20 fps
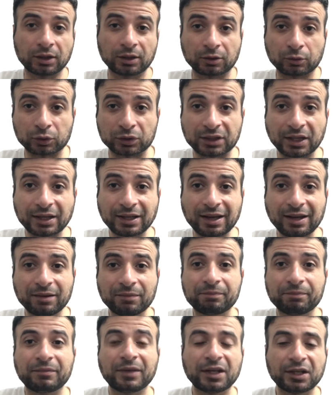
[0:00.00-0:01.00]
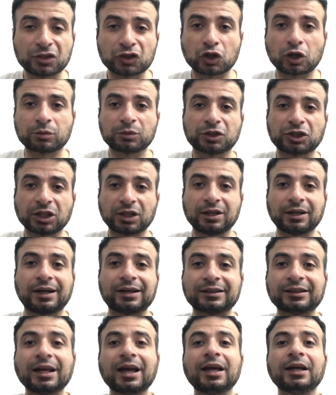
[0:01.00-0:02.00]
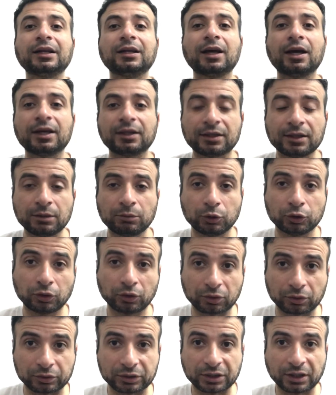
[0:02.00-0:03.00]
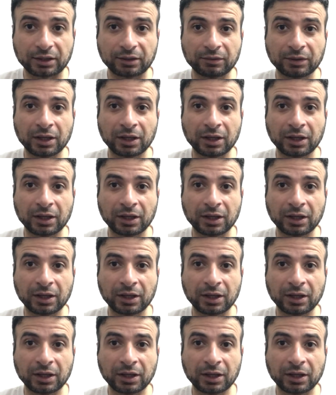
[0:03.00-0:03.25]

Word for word: الروسيه من شرم الشيخ للغردقه الى هذه المدن الروسيه